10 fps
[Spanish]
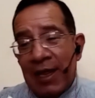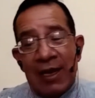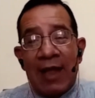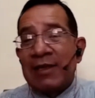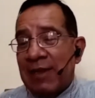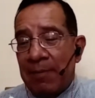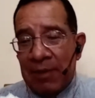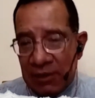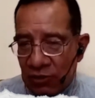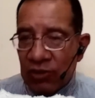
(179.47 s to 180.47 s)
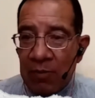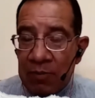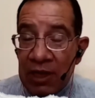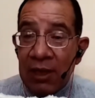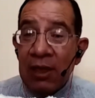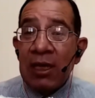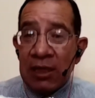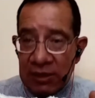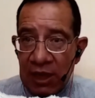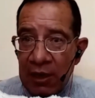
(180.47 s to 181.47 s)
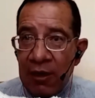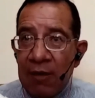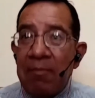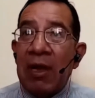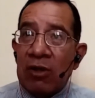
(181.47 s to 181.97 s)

la desaparición del PRI, sí, pero